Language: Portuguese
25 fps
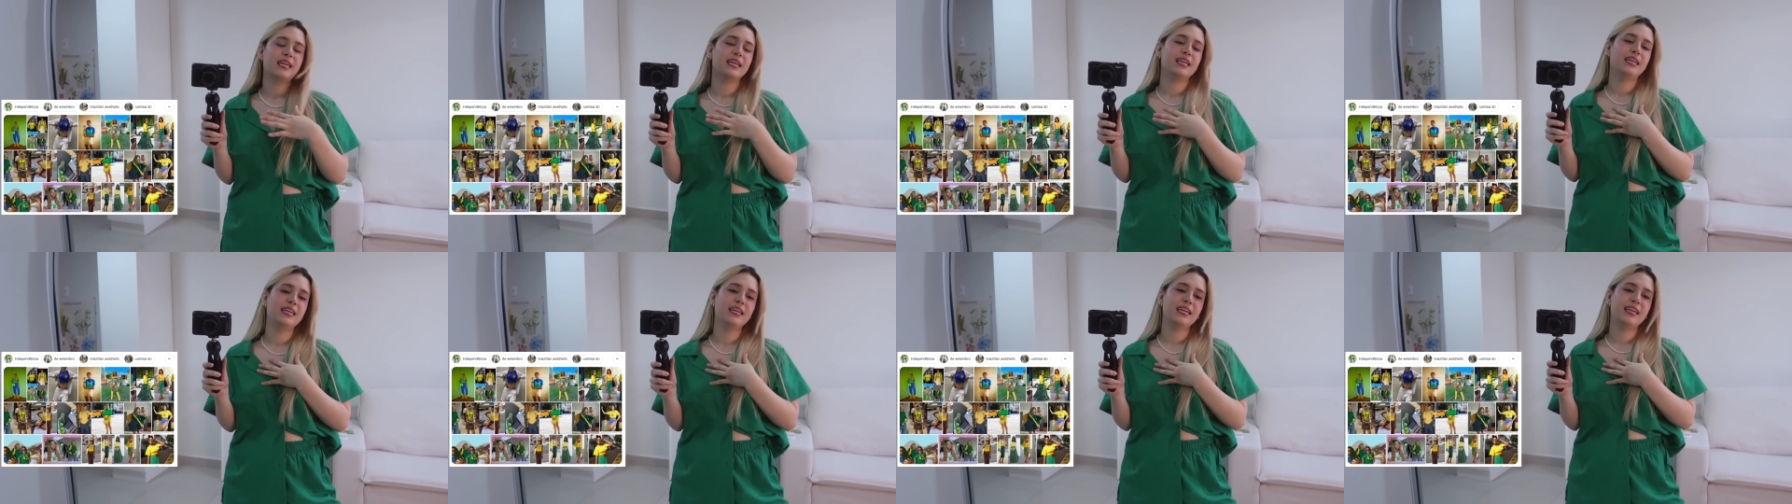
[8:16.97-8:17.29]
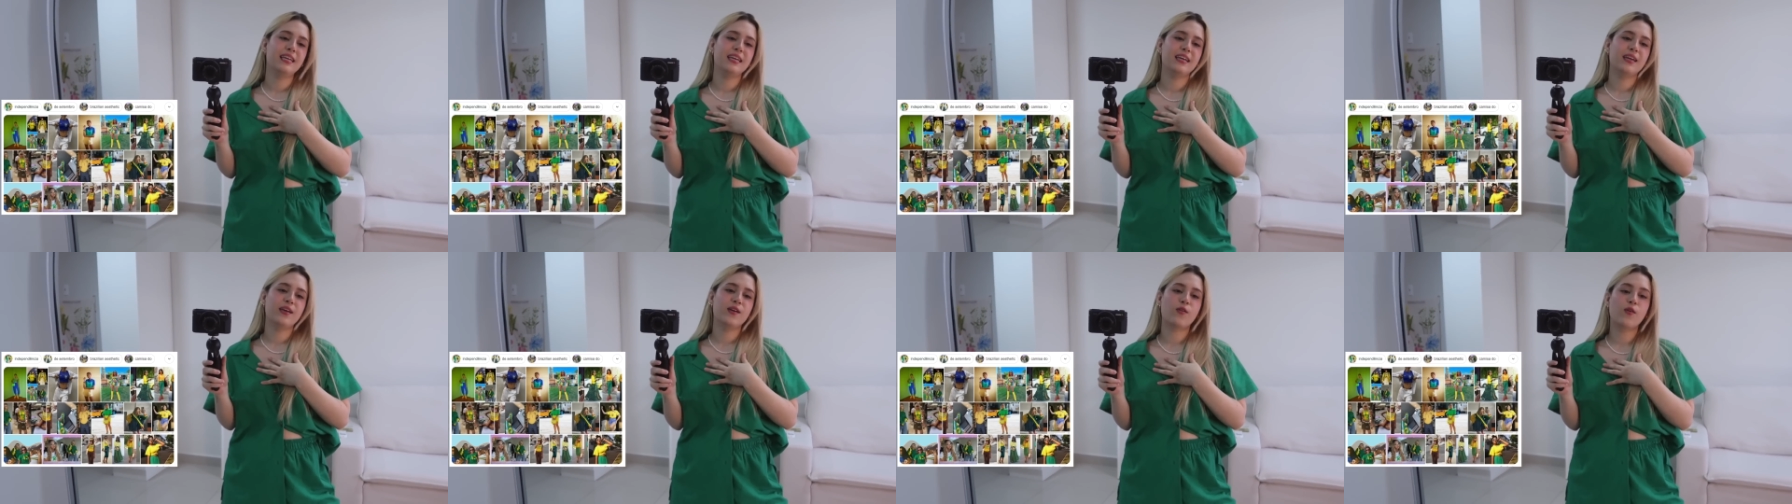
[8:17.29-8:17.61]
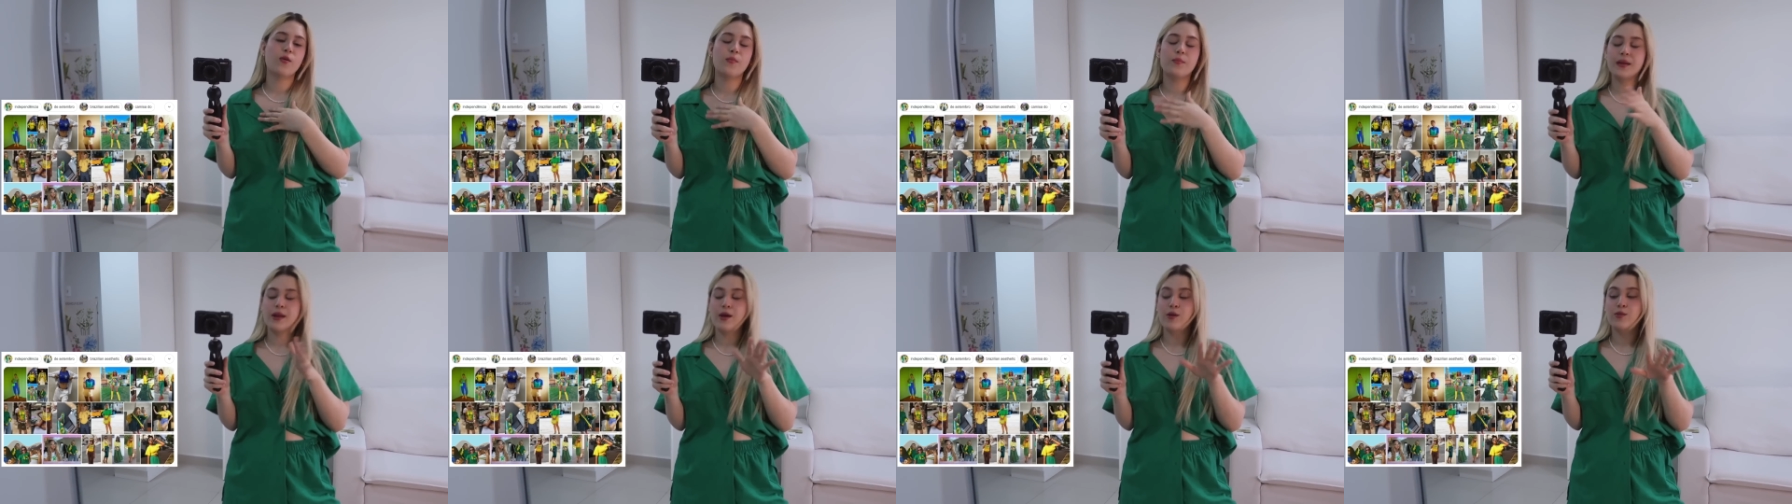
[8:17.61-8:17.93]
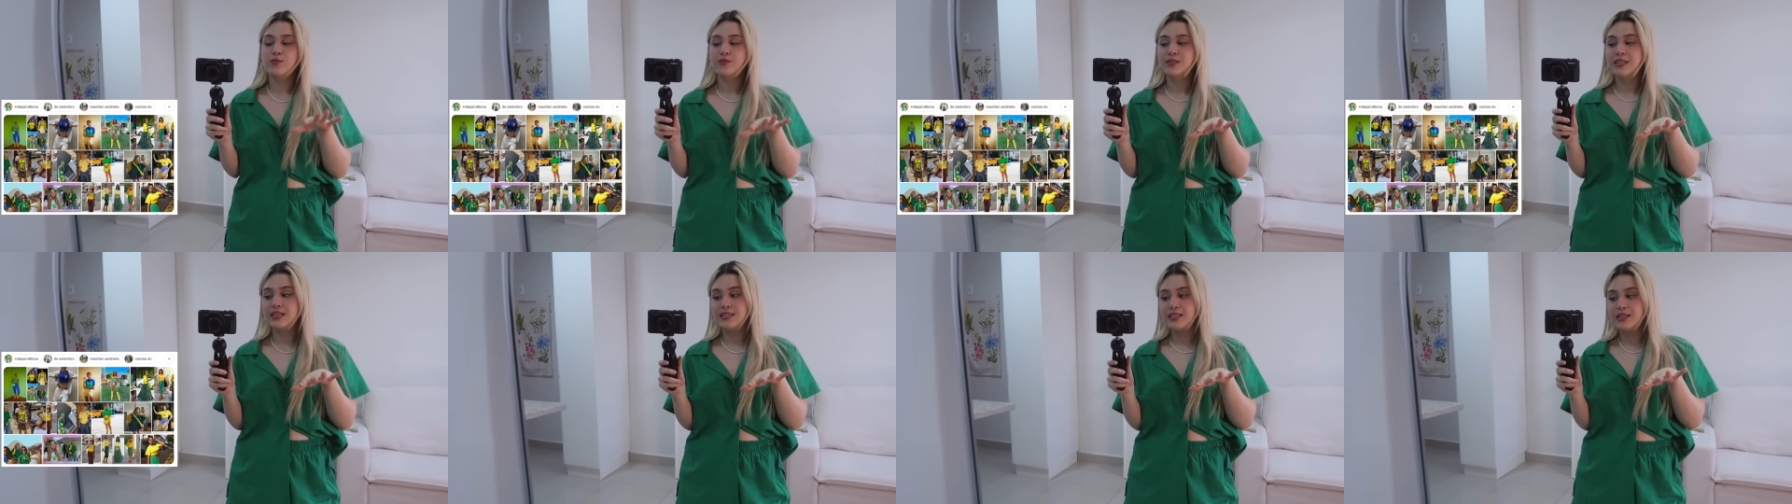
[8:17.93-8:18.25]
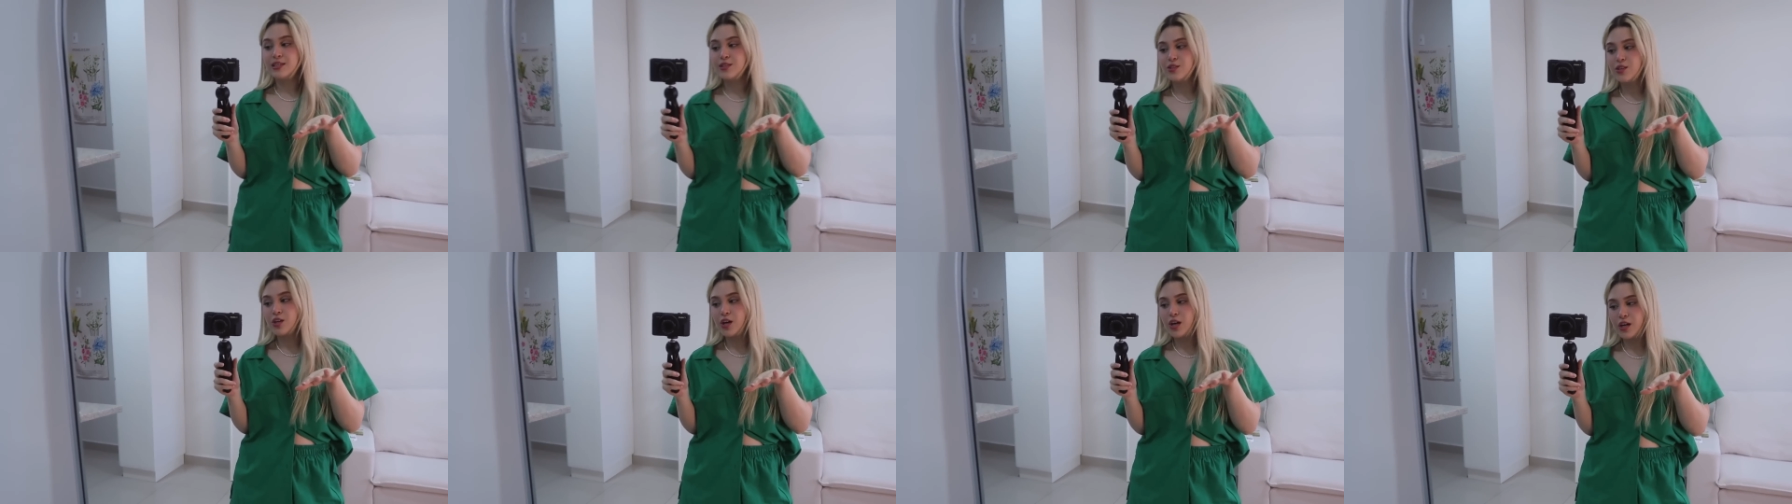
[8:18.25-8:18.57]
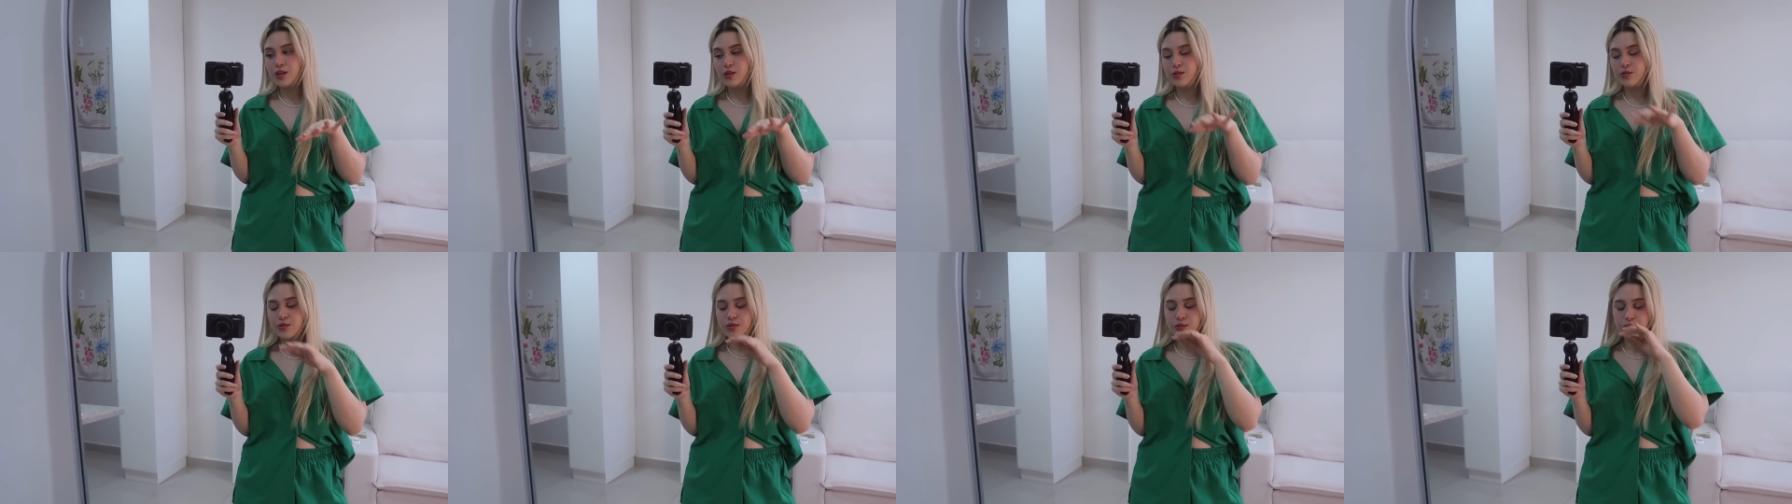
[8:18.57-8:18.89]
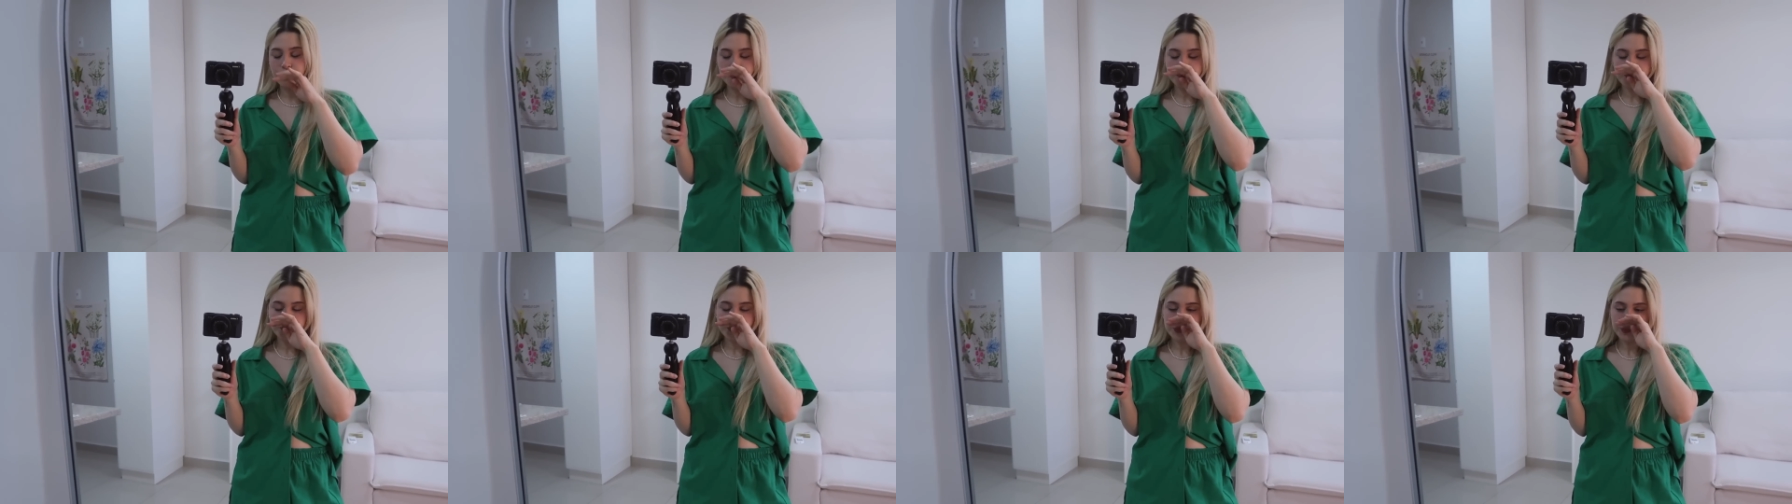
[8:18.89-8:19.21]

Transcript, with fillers: E eu comprei alguns acessórios